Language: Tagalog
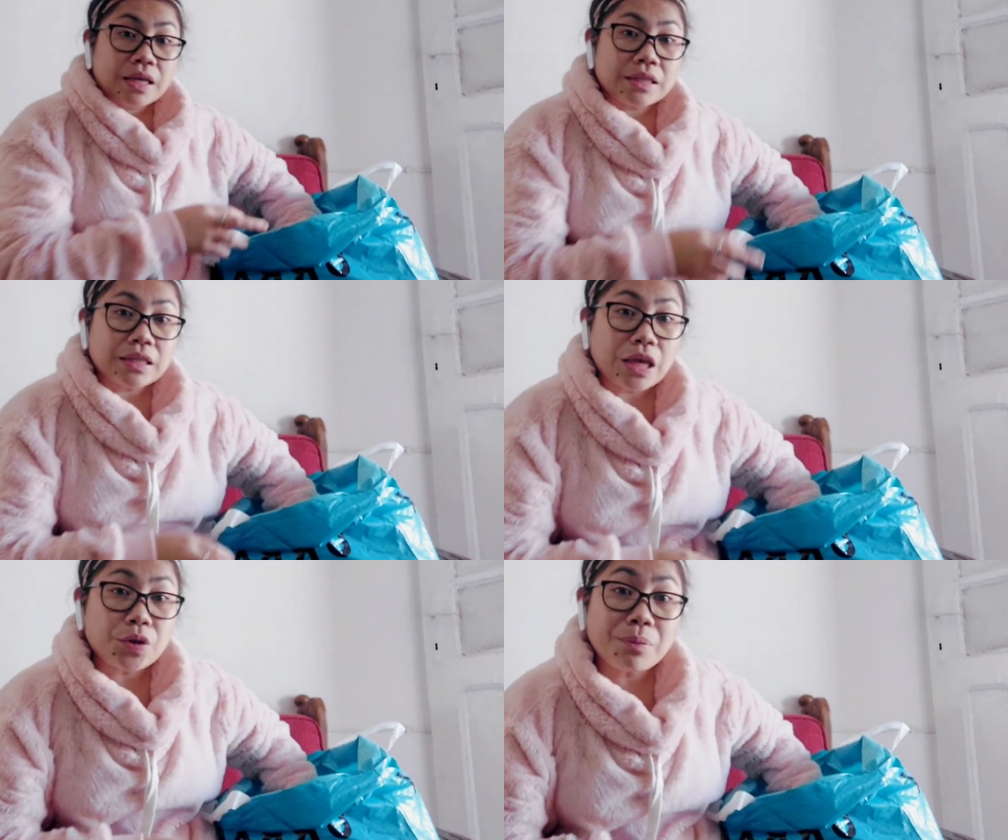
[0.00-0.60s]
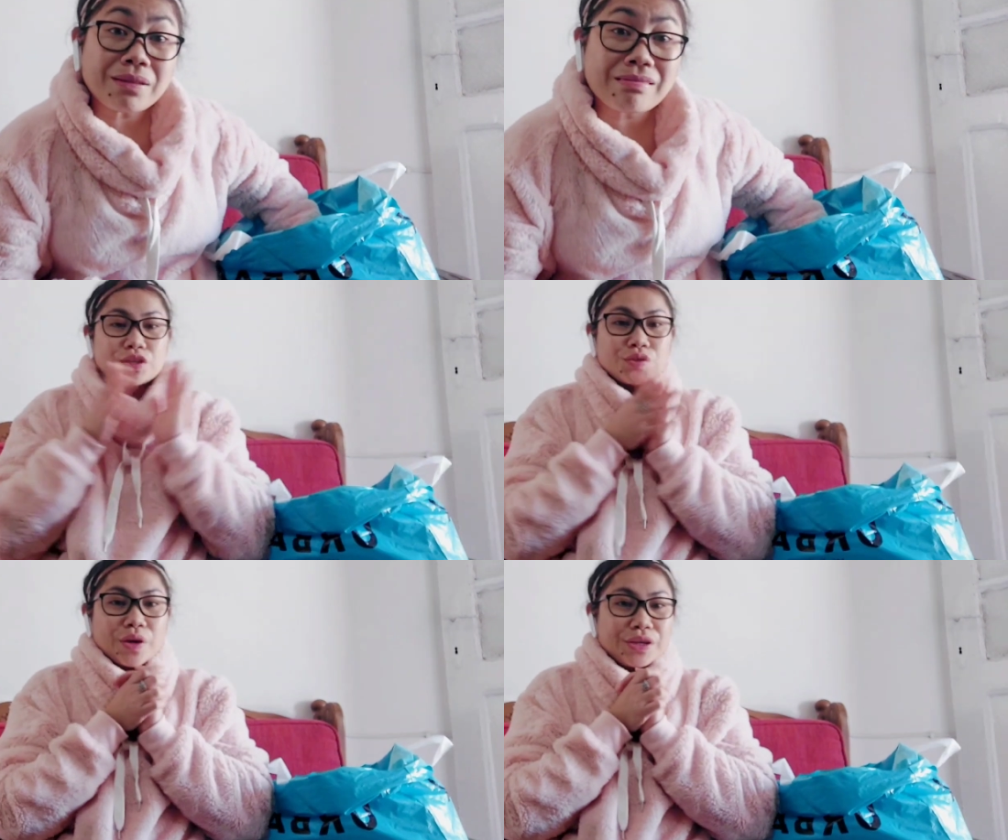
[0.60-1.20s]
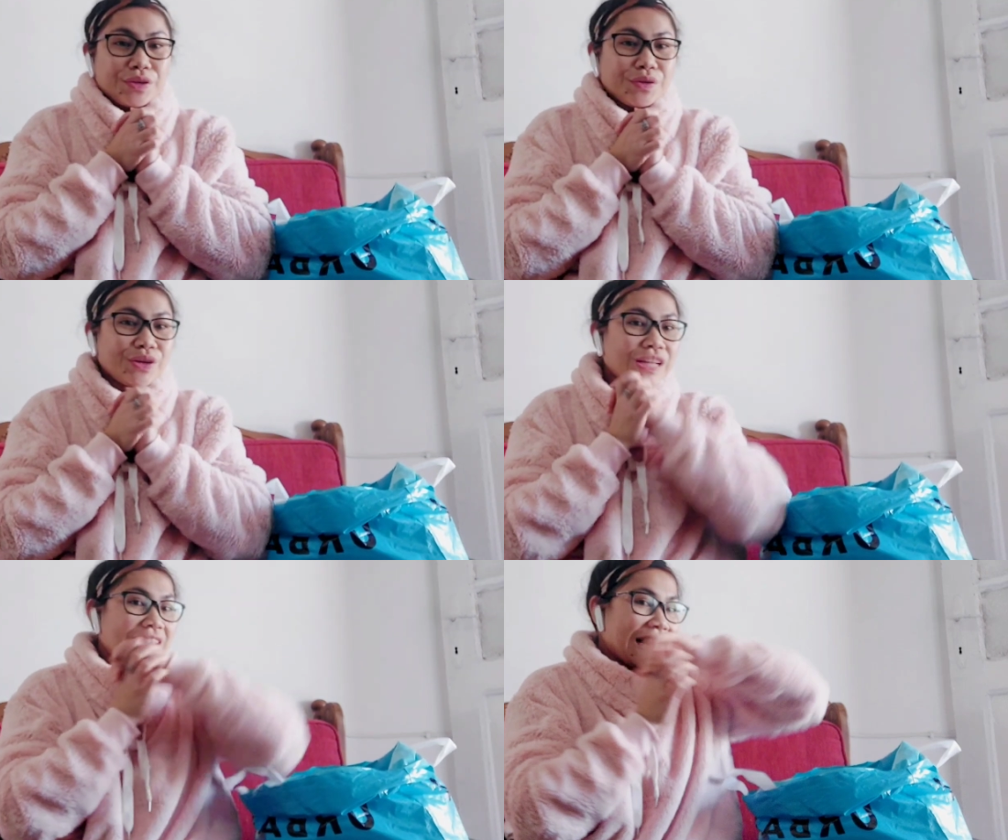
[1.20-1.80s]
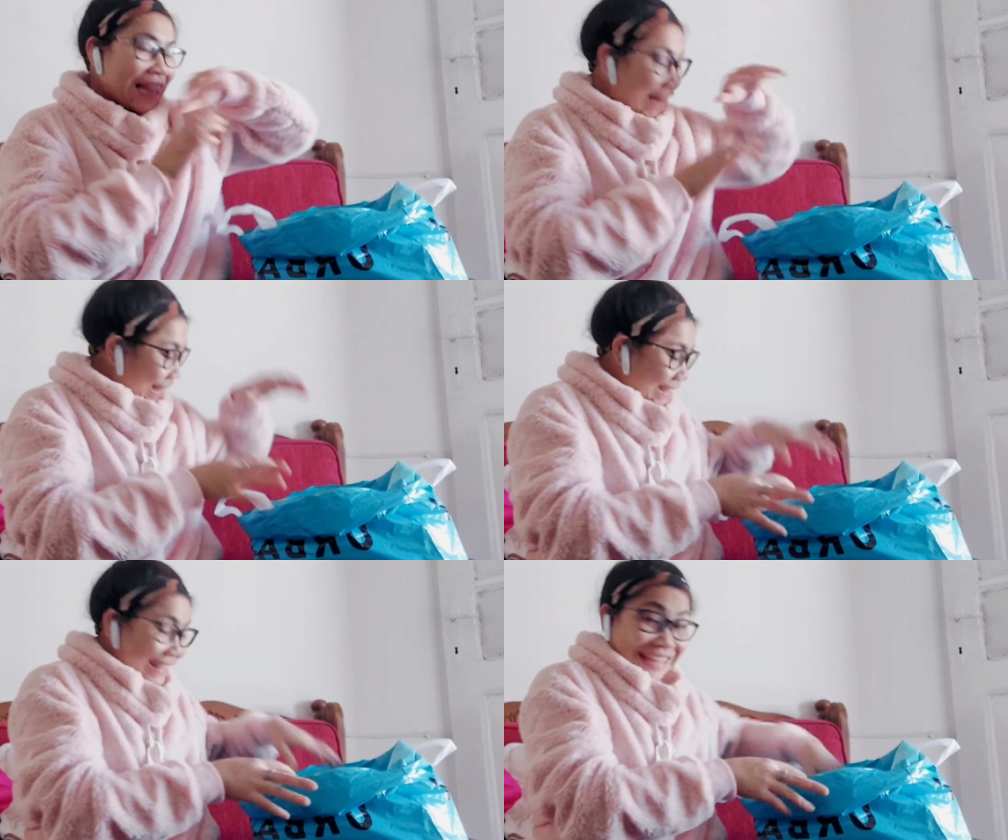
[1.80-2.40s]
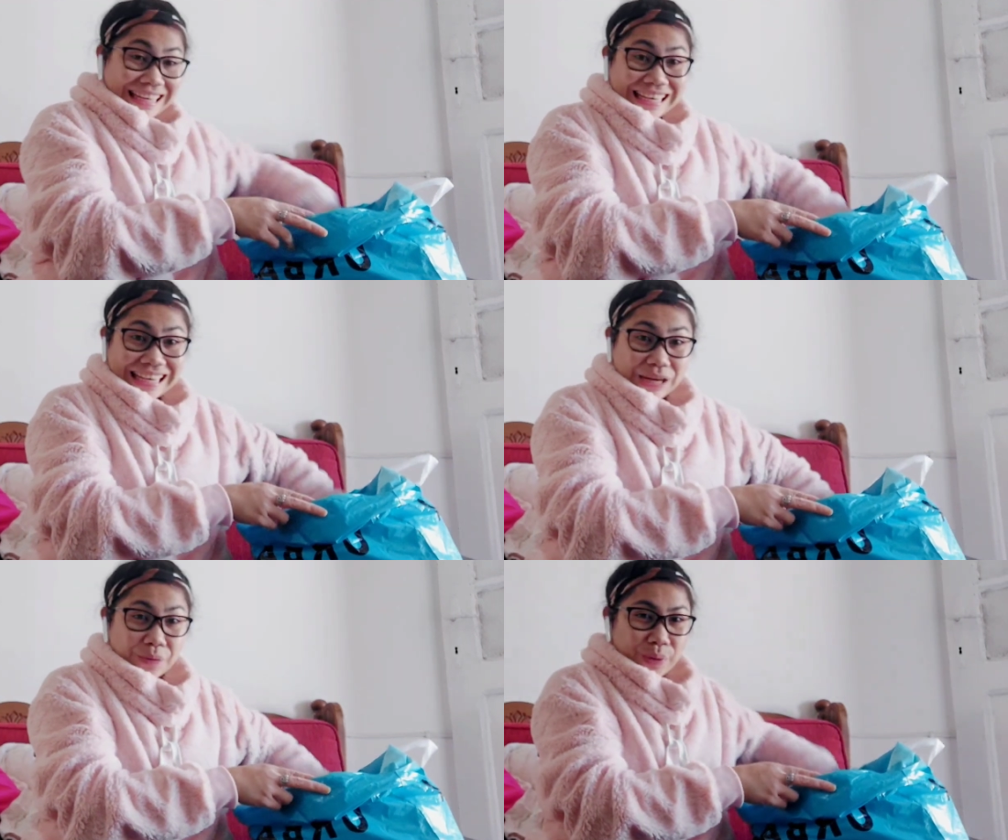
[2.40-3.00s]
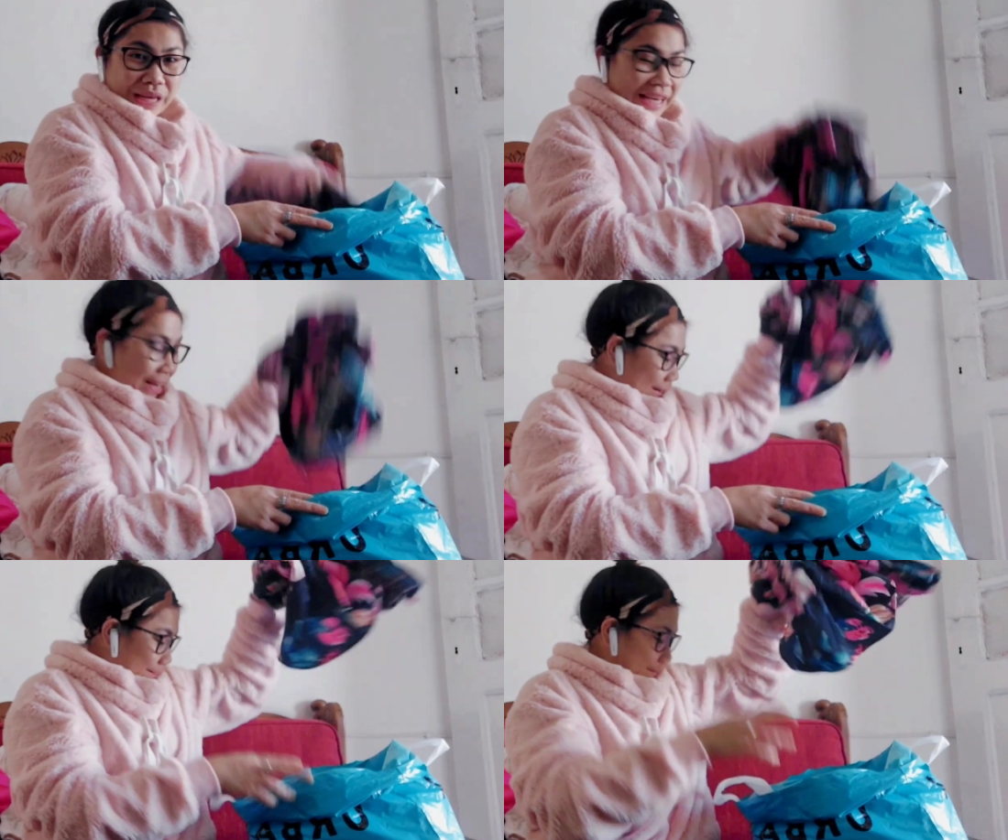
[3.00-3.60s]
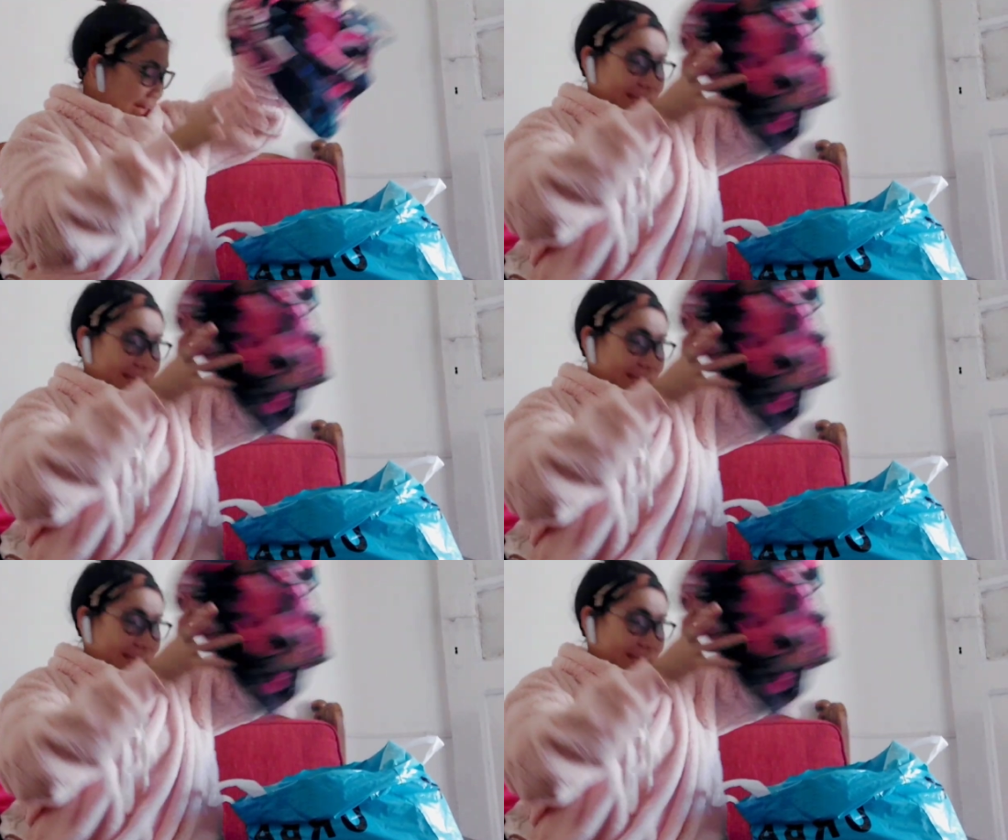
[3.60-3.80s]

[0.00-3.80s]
hindi tayo mat... So, ayun. Lastly, we have